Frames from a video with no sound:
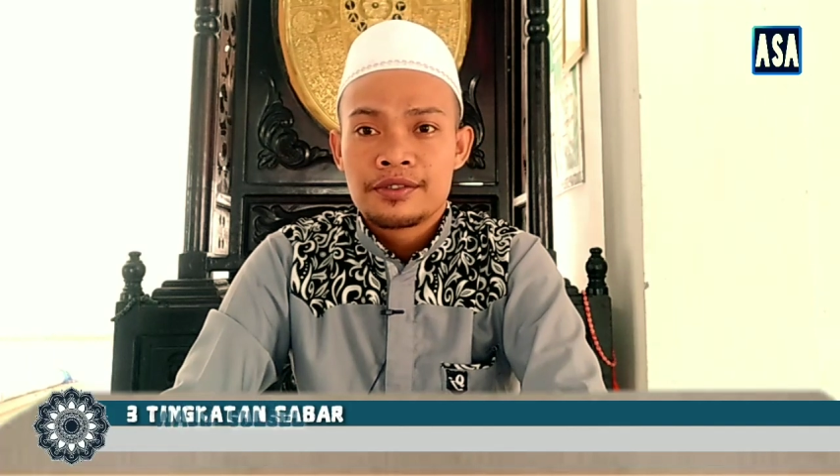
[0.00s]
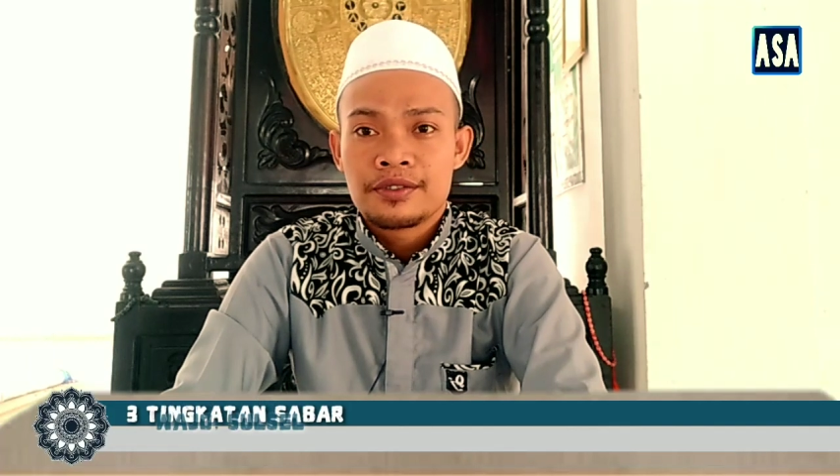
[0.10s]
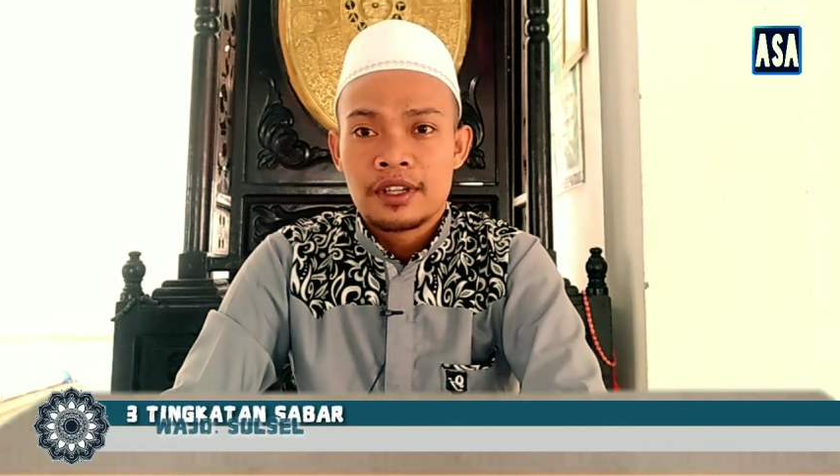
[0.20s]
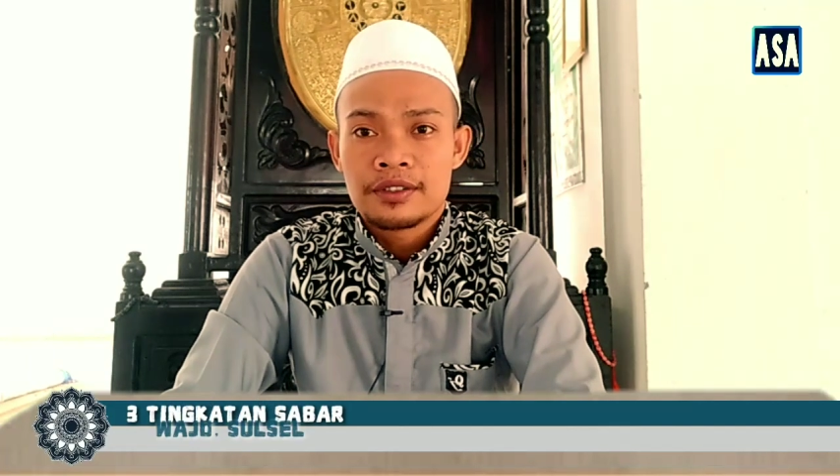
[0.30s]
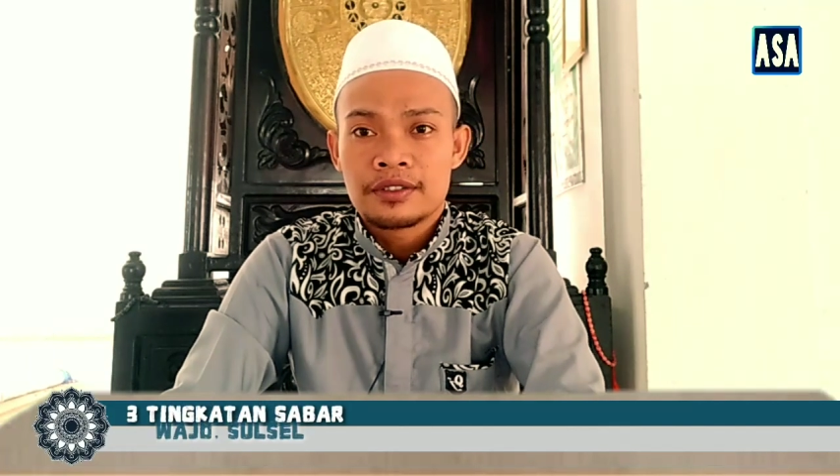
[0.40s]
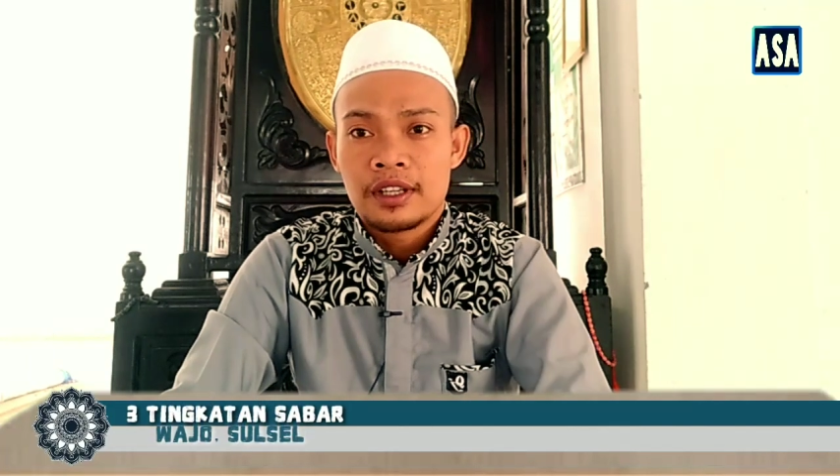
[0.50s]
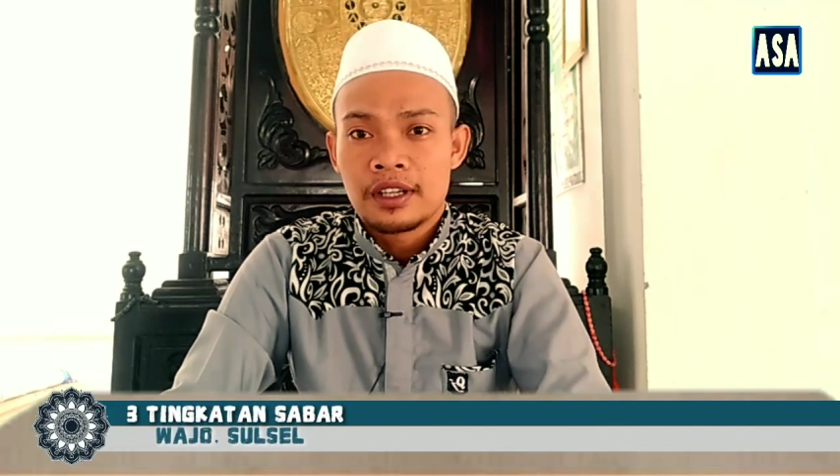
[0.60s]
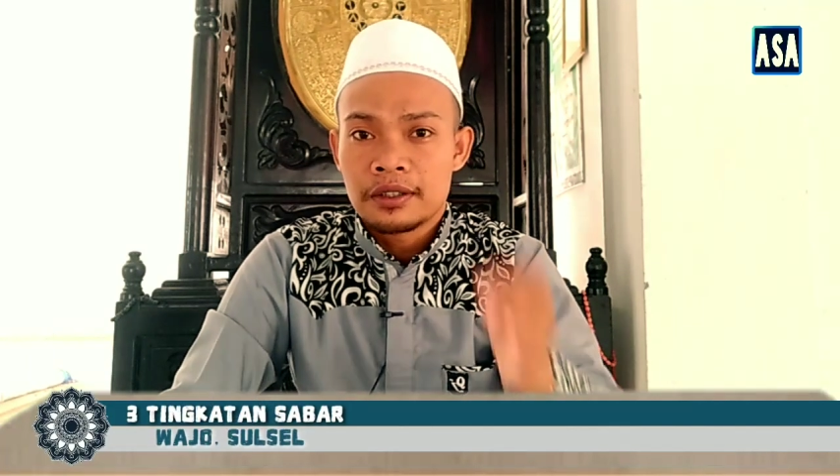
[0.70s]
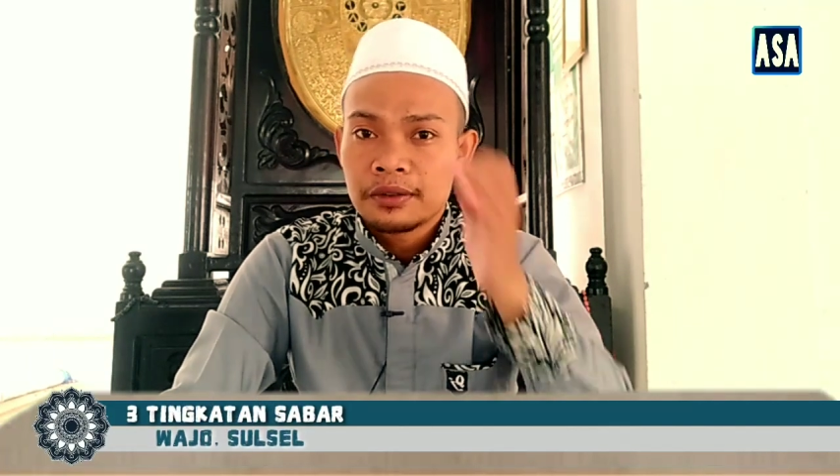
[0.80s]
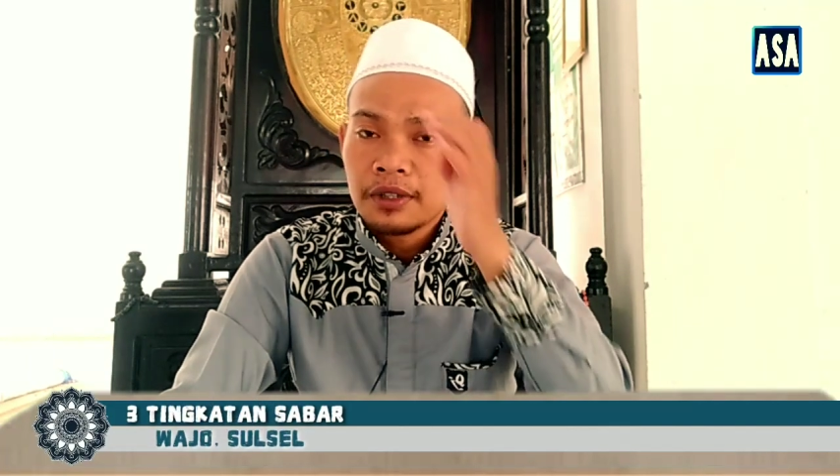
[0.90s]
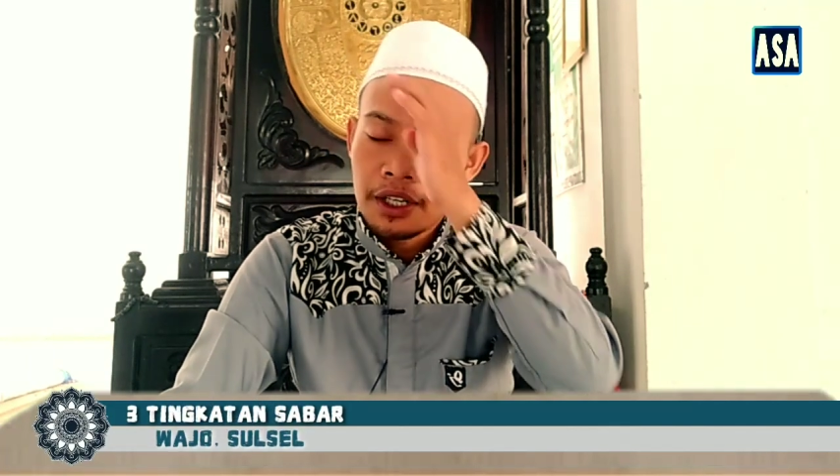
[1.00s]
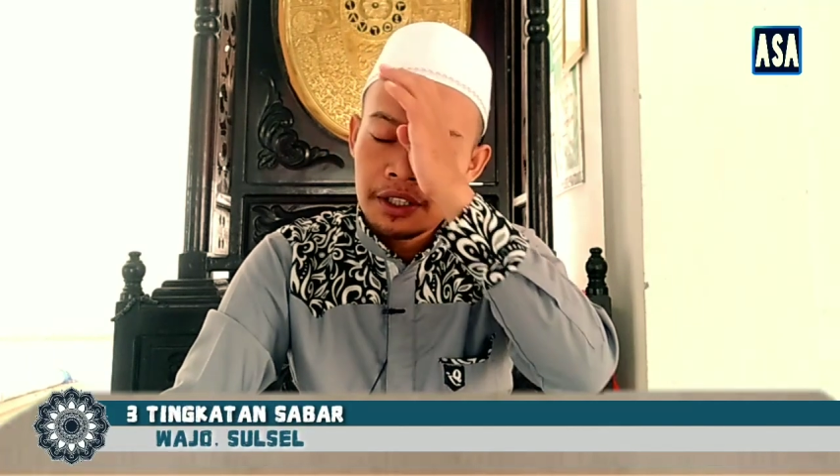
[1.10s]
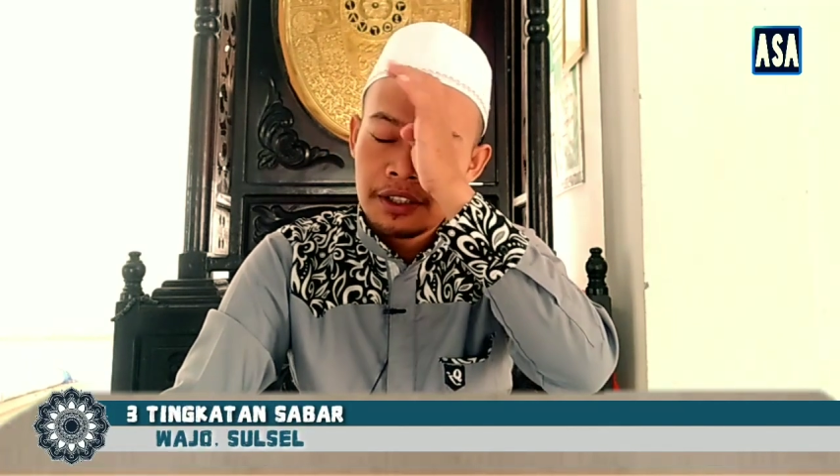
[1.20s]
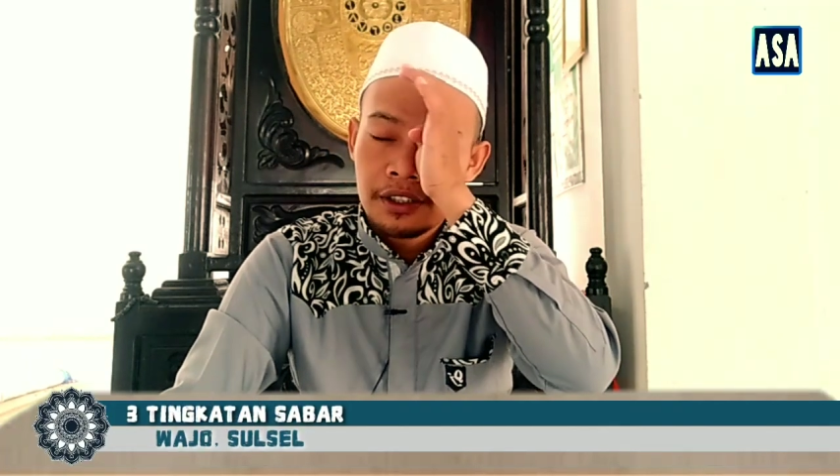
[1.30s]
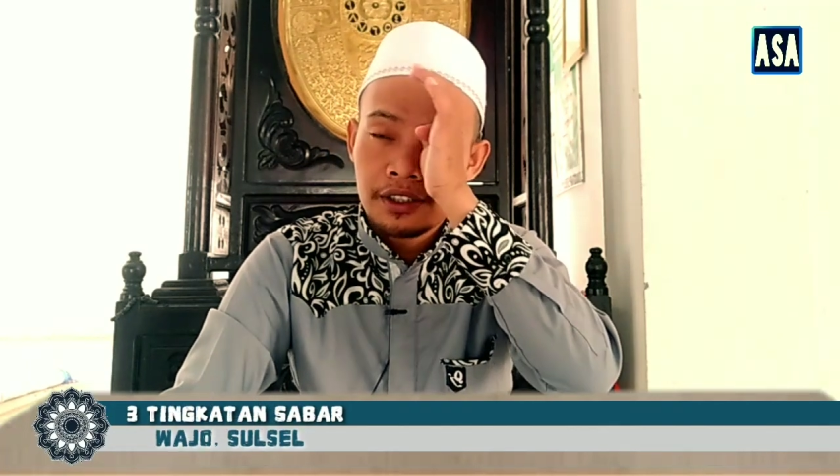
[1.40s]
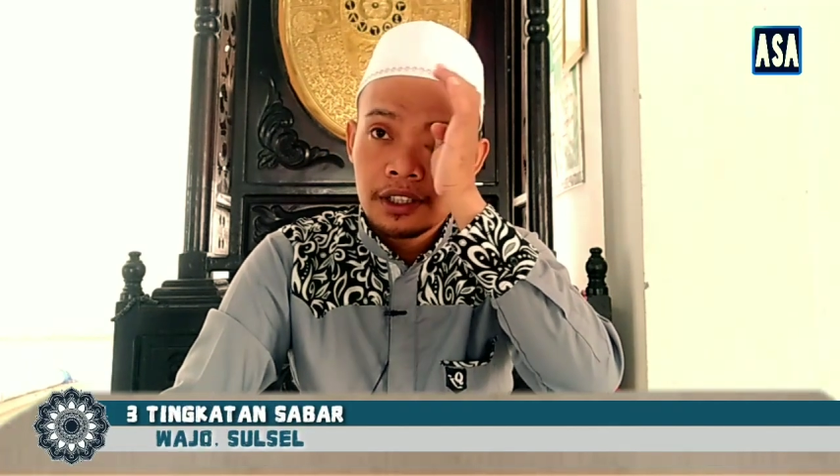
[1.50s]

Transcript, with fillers: Saudara-saudaraku, hari ini